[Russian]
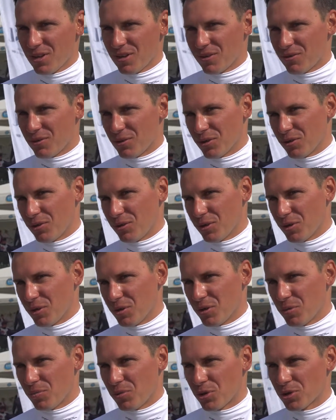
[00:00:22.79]
Вот.
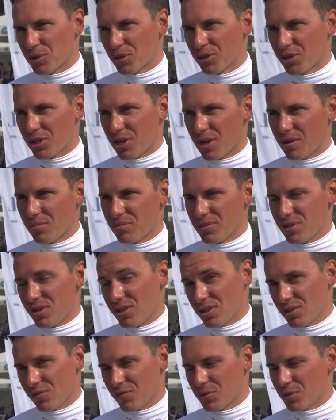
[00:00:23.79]
Э, прошлый этап
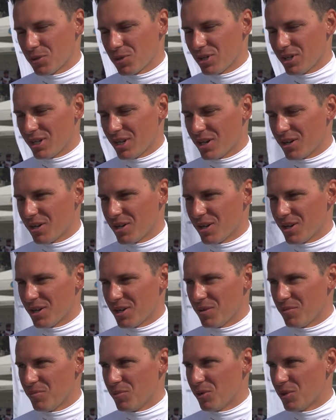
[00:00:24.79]
здесь же в Сочи
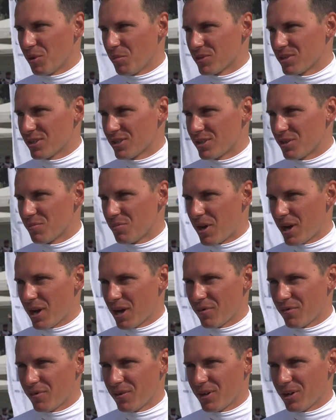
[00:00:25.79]
я был на позиции
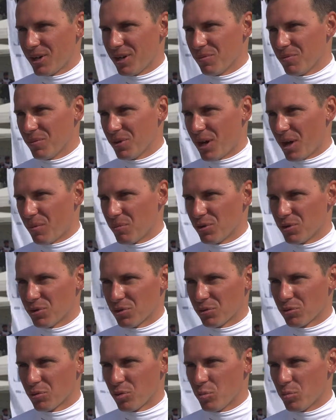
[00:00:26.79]
Бакова, и мы как бы
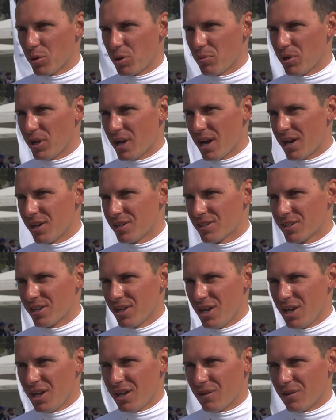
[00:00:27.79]
друг к другу примерялись.